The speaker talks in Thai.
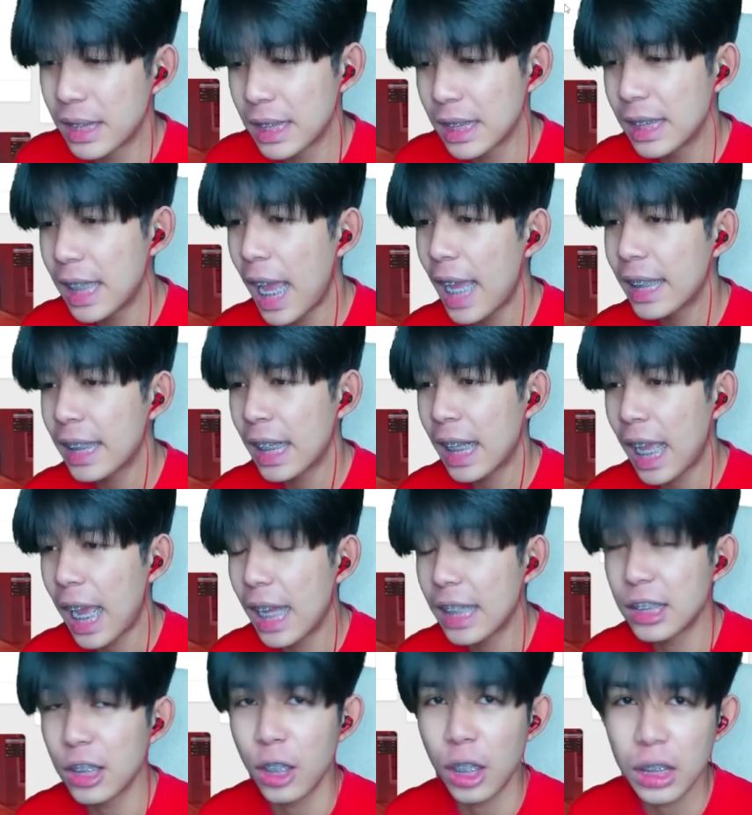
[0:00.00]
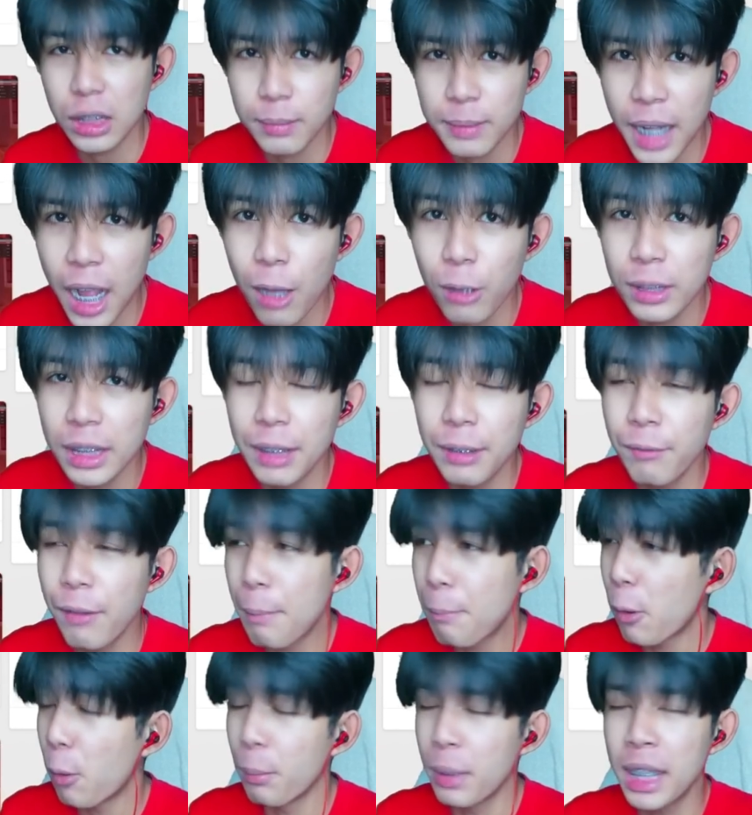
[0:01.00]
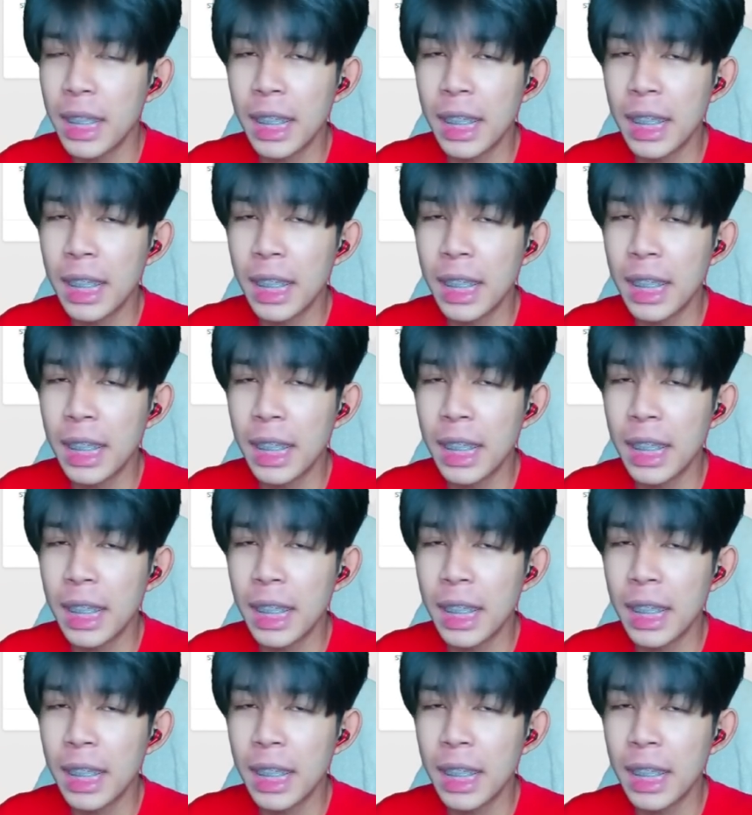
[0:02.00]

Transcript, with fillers: อได้ในราคา799ที่เว็บของพี่เลย